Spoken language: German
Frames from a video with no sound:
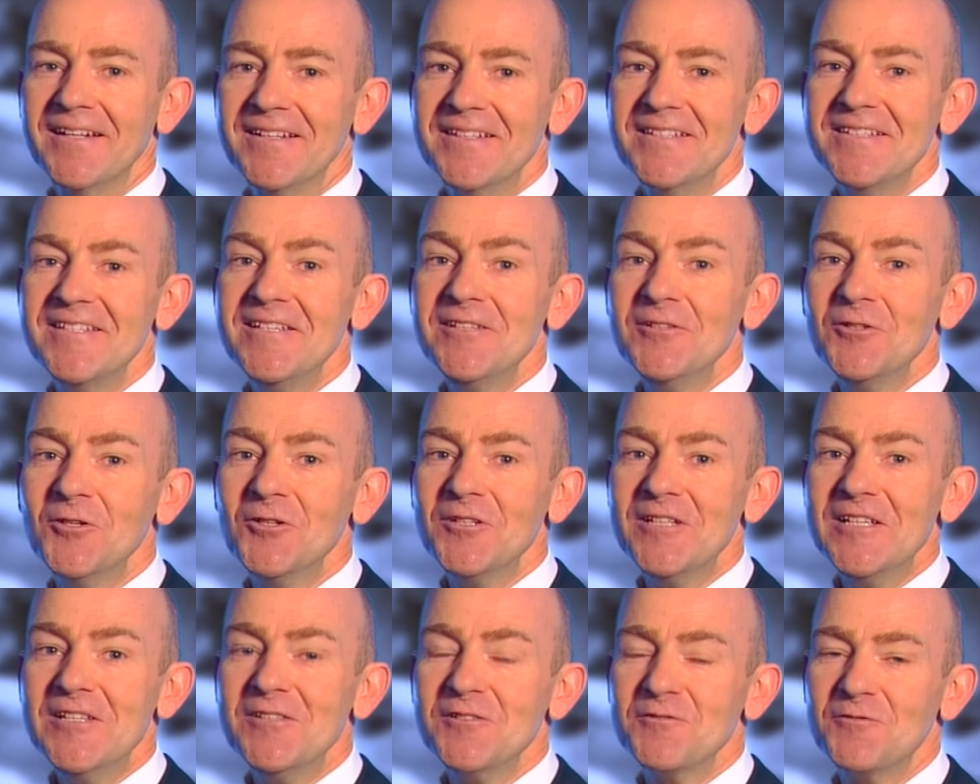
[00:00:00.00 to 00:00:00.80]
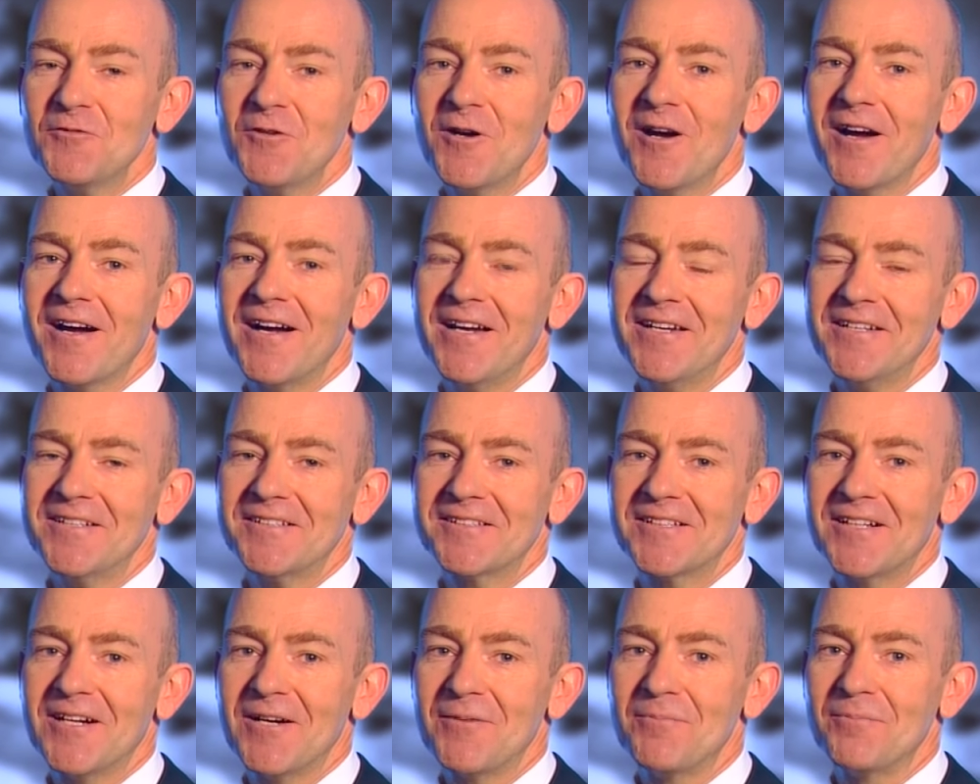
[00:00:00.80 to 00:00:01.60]
die Sie noch nie zuvor
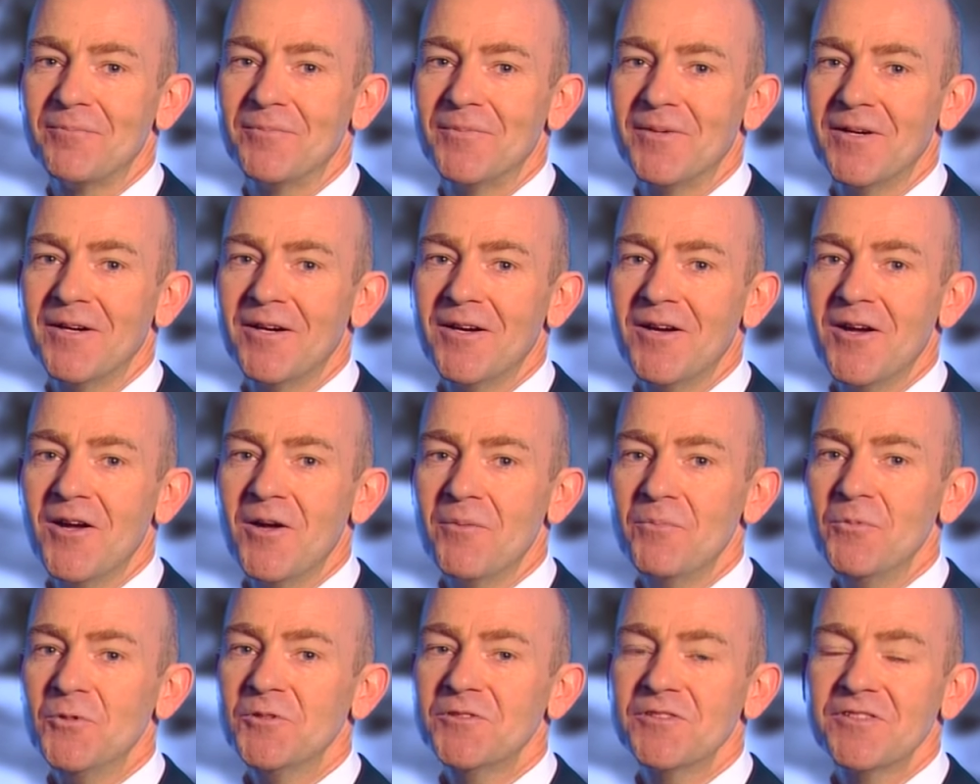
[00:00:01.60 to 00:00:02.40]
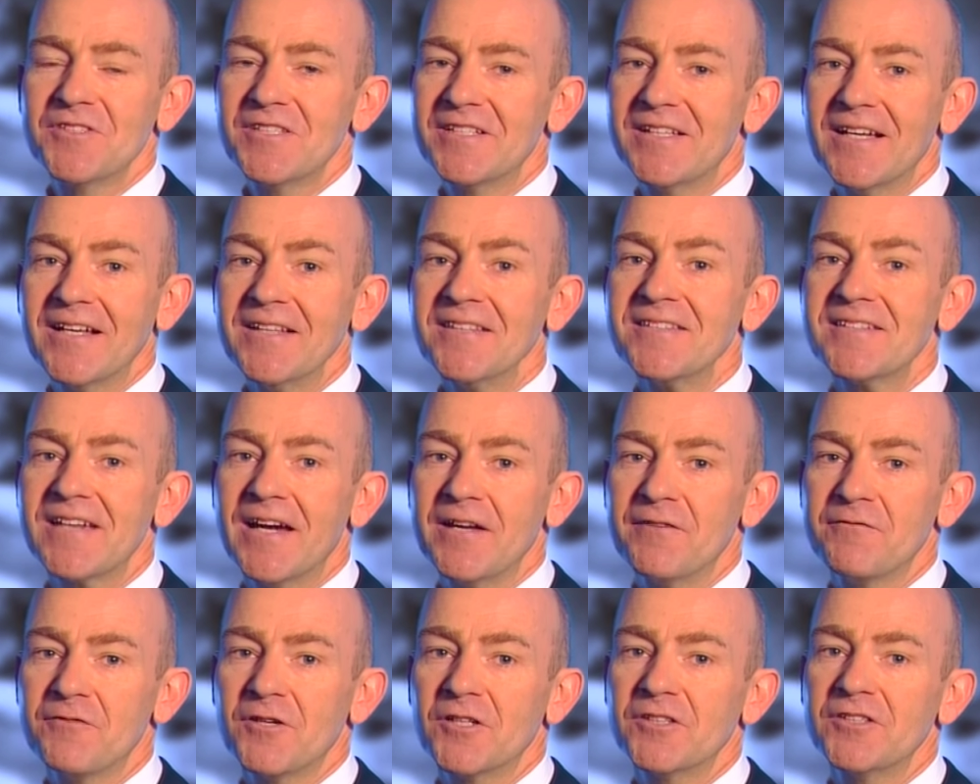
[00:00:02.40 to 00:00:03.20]
erreicht haben, müssen Sie ganz
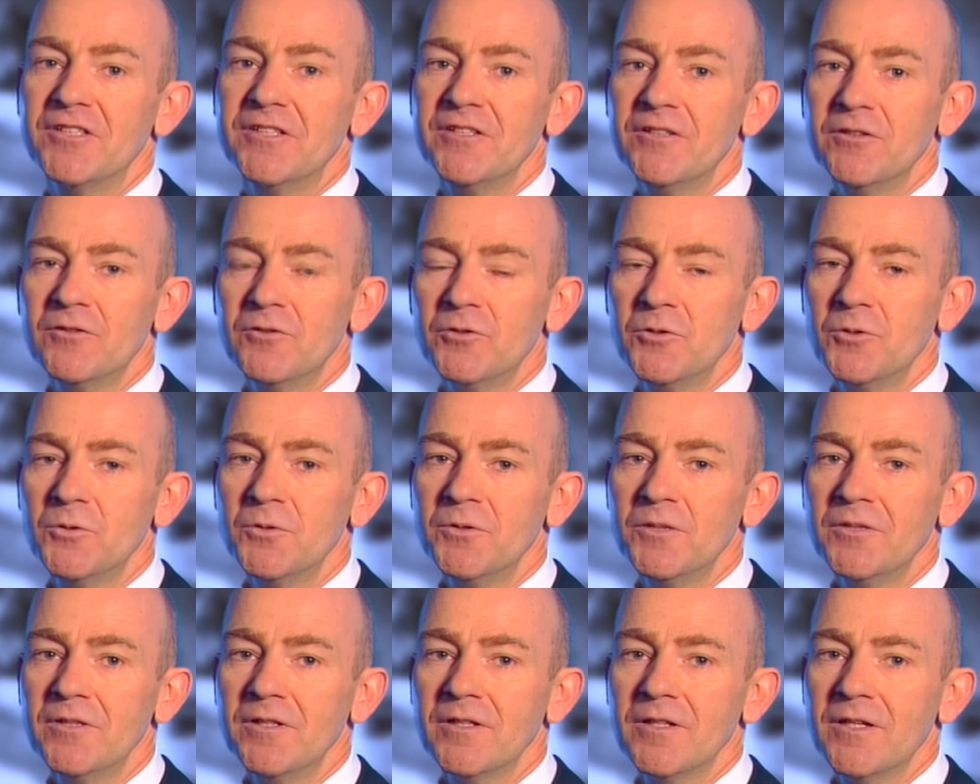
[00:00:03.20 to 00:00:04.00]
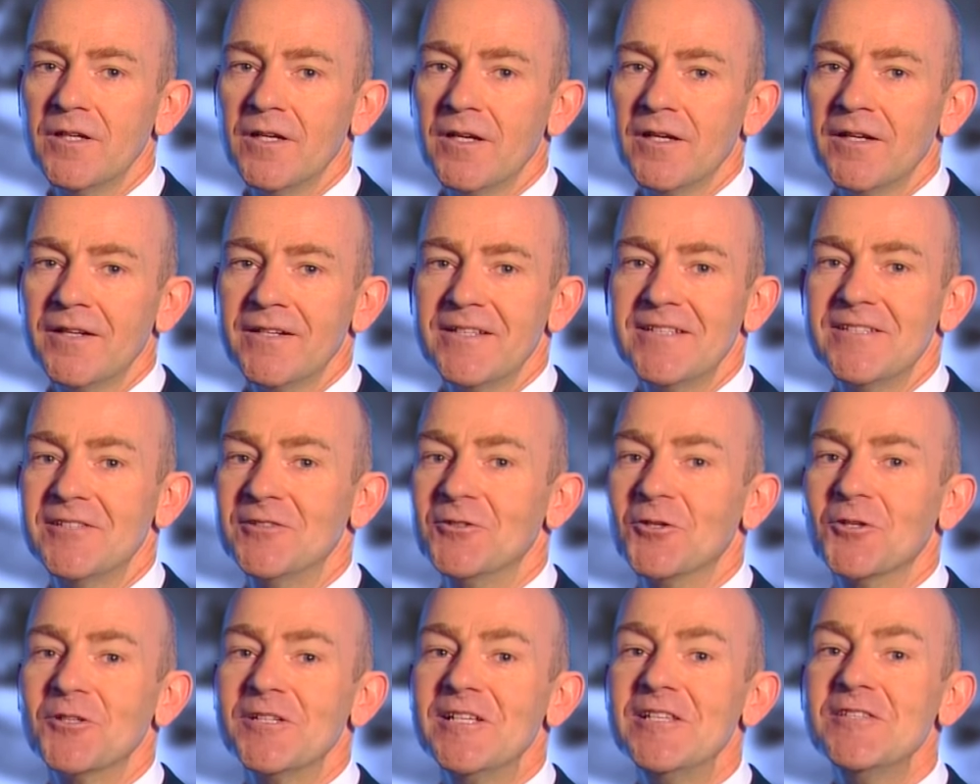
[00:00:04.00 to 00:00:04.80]
einfach Dinge tun, die Sie
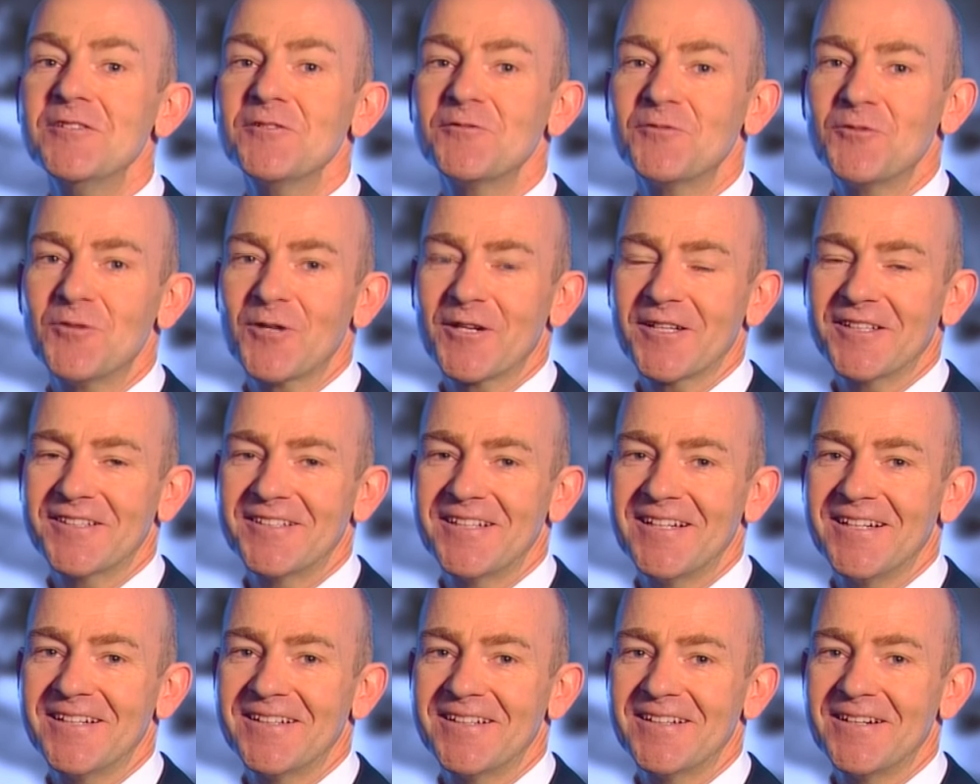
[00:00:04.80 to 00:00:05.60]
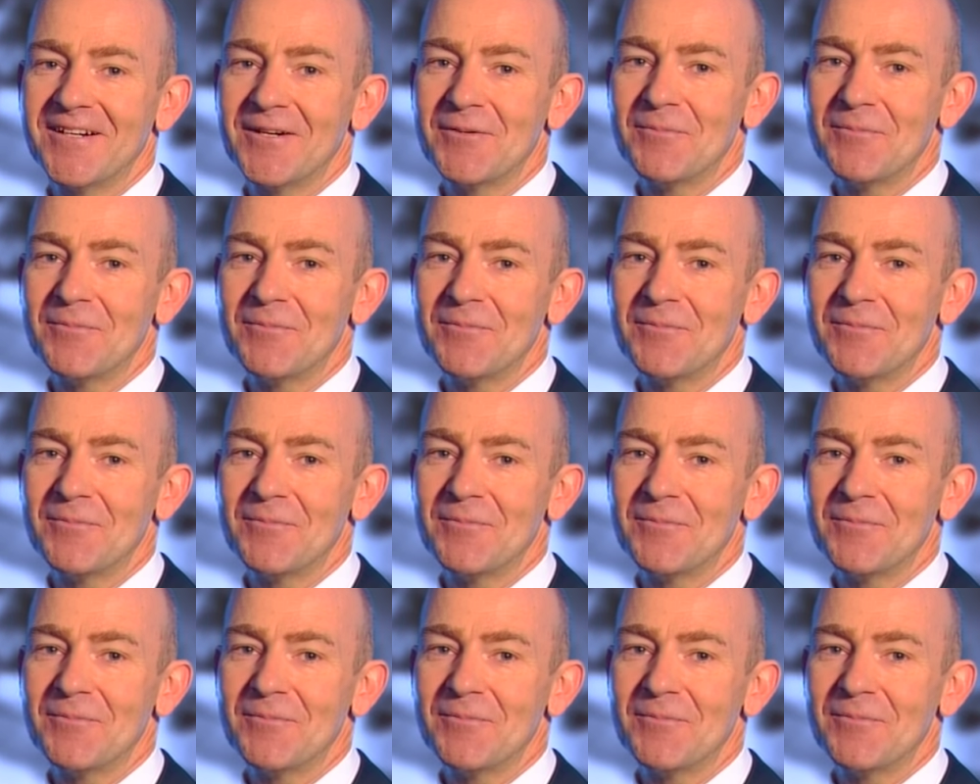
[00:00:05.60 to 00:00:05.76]
noch nie zuvor getan